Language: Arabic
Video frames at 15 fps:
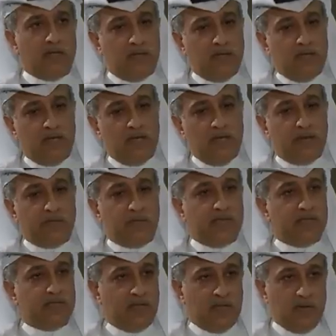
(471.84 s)
للأربع
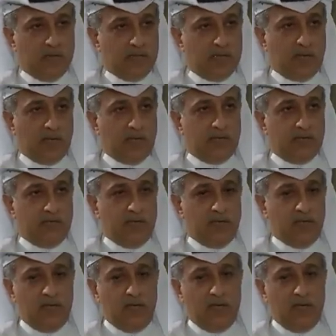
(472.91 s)
السنوات القادمة